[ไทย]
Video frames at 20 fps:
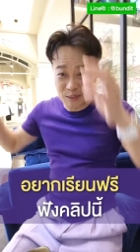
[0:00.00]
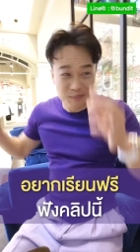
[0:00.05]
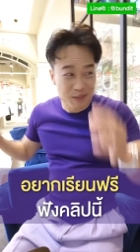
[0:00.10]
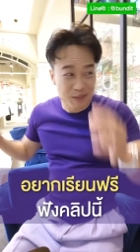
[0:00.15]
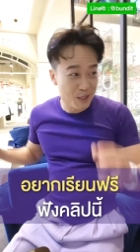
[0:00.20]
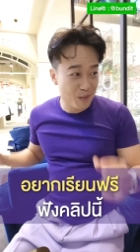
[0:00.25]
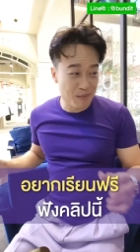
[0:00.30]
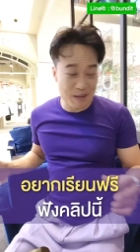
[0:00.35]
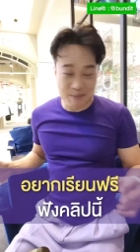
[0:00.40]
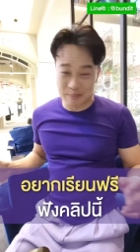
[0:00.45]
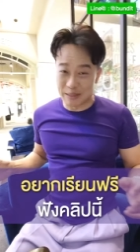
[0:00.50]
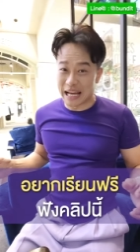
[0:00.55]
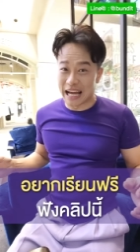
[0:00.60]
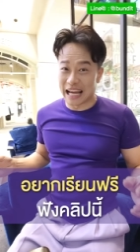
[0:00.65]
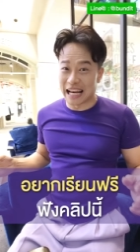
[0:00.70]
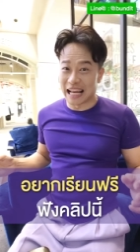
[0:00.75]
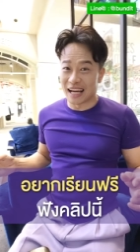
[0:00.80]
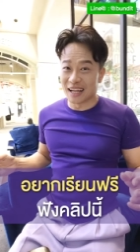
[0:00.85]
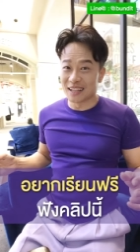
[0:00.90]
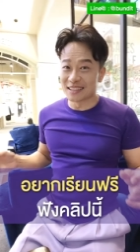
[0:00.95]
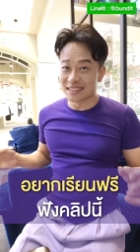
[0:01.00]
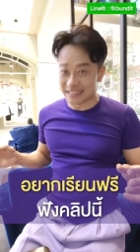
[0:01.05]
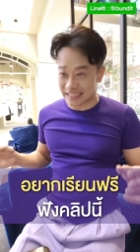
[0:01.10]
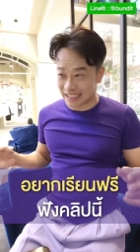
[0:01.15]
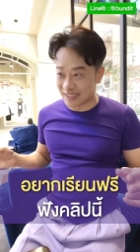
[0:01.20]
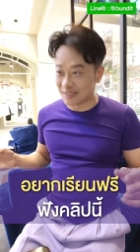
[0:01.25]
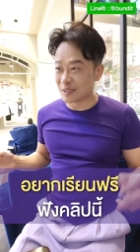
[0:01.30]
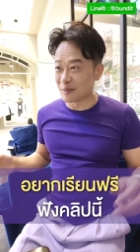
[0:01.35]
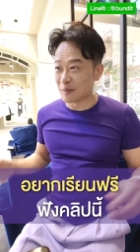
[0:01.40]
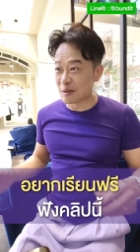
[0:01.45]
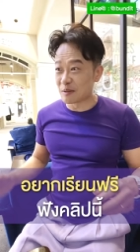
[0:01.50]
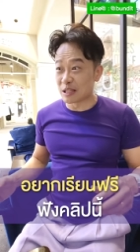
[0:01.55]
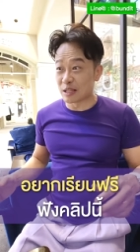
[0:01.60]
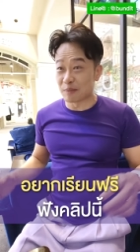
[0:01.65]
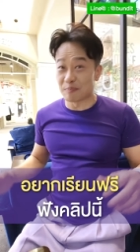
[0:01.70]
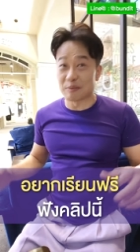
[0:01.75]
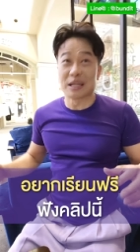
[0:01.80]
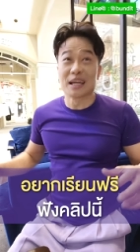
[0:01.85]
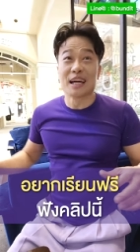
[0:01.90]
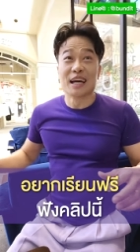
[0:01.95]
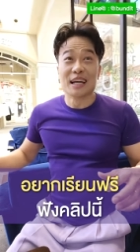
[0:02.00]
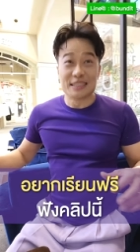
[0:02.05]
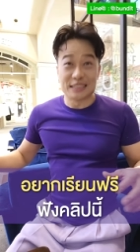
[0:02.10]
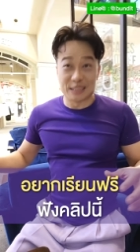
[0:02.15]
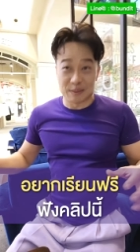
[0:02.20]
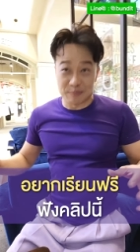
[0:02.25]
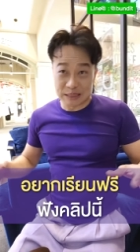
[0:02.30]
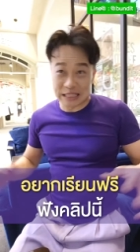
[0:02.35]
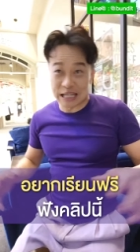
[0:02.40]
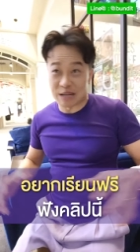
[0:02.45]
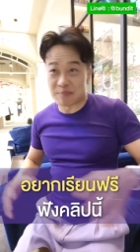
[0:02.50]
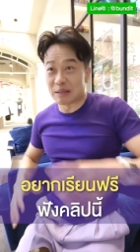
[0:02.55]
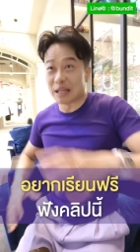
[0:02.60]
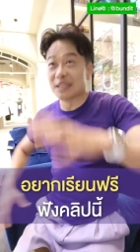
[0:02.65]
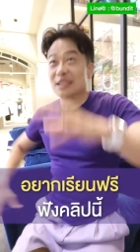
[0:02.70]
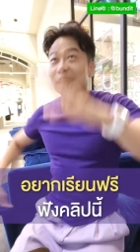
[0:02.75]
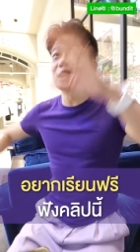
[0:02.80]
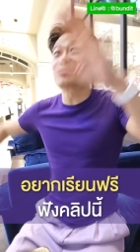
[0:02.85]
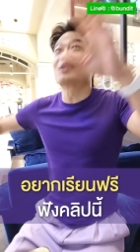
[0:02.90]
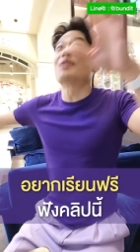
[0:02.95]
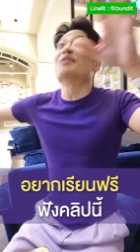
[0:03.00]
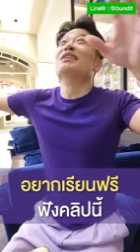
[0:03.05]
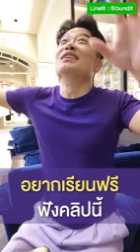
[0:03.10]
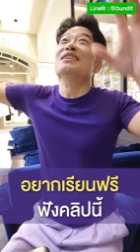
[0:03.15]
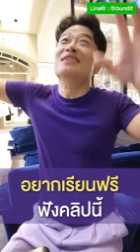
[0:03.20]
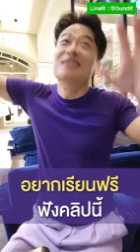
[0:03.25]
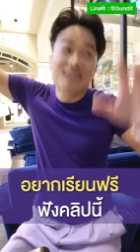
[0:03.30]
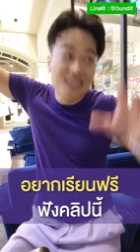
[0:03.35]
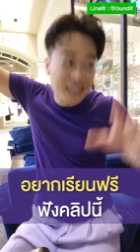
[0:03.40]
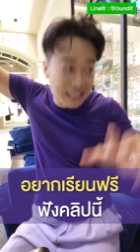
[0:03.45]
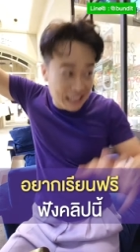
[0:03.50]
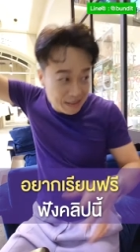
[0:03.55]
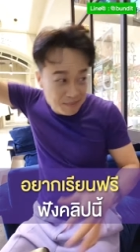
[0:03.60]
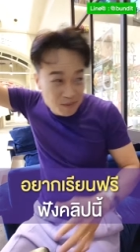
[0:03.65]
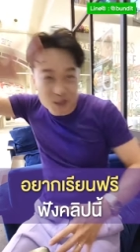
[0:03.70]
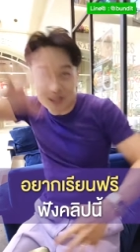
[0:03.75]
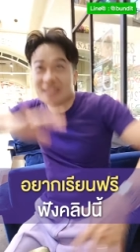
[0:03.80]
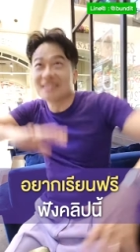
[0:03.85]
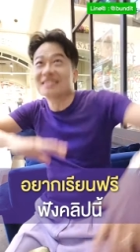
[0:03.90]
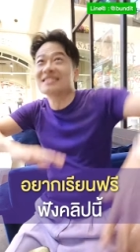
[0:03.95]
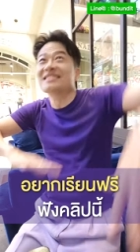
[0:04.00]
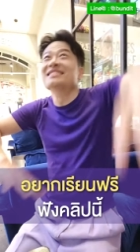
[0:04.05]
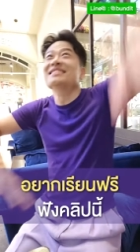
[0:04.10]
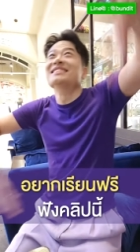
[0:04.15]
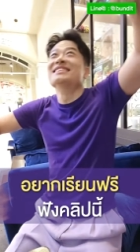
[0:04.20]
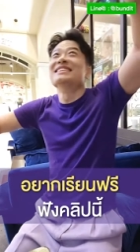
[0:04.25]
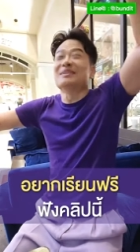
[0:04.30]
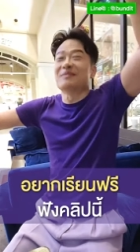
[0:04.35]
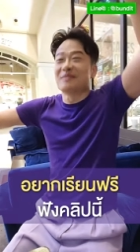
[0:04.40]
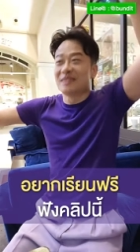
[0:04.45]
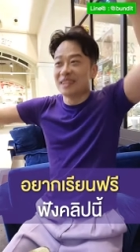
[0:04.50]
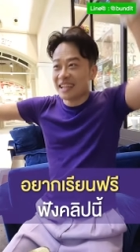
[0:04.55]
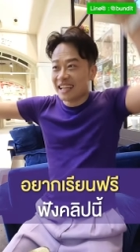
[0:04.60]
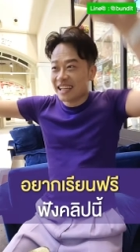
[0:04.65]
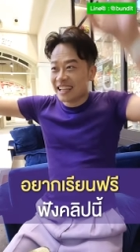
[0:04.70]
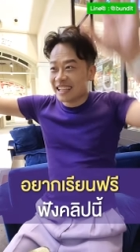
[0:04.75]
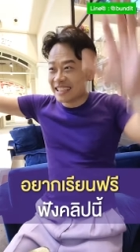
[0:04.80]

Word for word: เปลี่ยนพิมพ์เขียวเปลี่ยนไม่ได้ยากแล้วเราจะไปทำอะไรทีก็ต้องรื้อกันทั้งหมดรื้อจะ